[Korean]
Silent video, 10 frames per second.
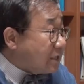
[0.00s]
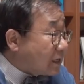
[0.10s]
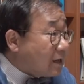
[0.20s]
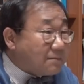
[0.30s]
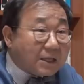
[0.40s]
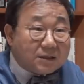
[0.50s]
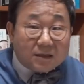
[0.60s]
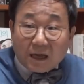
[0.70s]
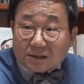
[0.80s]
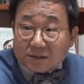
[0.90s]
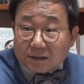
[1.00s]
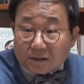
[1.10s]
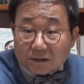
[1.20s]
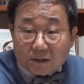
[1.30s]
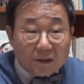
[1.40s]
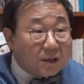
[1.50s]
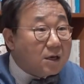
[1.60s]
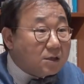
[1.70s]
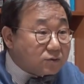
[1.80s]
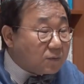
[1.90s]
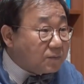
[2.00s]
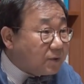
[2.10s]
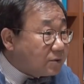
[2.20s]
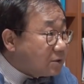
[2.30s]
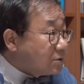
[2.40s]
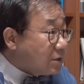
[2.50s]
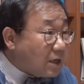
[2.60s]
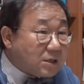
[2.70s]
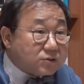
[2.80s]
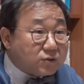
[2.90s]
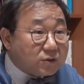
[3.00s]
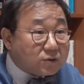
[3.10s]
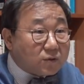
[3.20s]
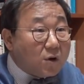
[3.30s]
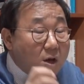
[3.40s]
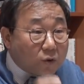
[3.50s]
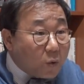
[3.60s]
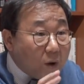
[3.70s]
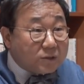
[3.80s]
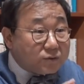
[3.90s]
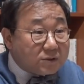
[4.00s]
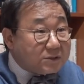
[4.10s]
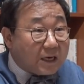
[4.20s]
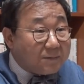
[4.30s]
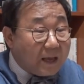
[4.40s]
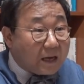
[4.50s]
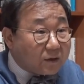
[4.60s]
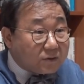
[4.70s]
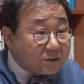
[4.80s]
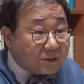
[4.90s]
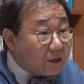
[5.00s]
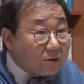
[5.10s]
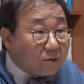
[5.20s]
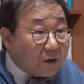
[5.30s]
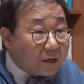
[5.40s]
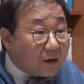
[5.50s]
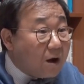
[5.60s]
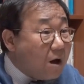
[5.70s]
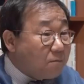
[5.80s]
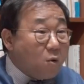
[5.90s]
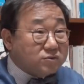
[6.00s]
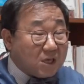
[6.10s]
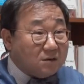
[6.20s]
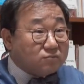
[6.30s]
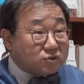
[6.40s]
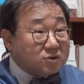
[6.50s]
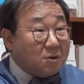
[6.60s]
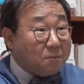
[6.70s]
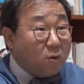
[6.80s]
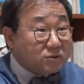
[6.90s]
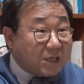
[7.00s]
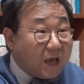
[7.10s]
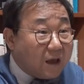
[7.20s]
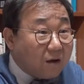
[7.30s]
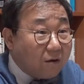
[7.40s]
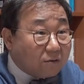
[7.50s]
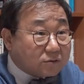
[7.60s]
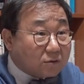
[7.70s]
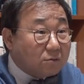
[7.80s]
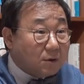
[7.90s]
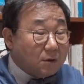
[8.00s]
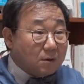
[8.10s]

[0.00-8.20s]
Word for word: 자기가 맡은 학생들이 좀 더 성장할 수 있도록 도와주는 사람이 학교 선생의 역할이에요. 봉사는 무슨 놈 봉사예요? 지금